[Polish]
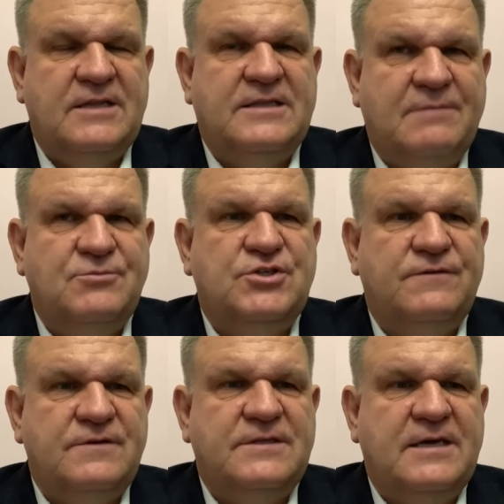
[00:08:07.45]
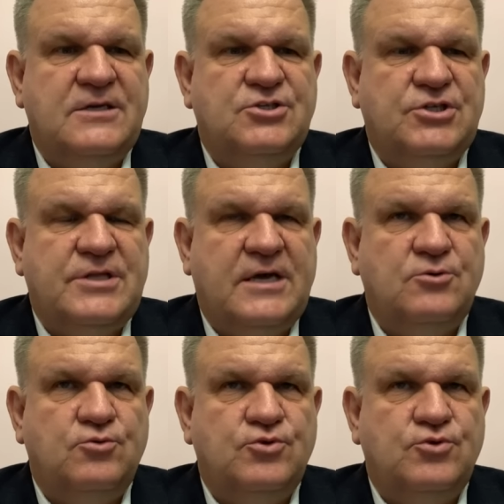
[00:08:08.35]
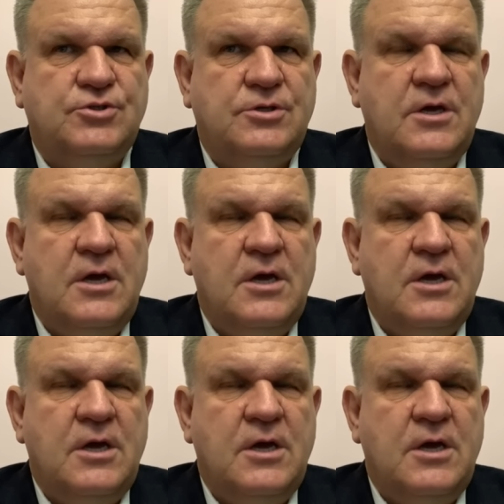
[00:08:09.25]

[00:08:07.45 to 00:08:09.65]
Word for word: ale tak mi się wydaje, że tak już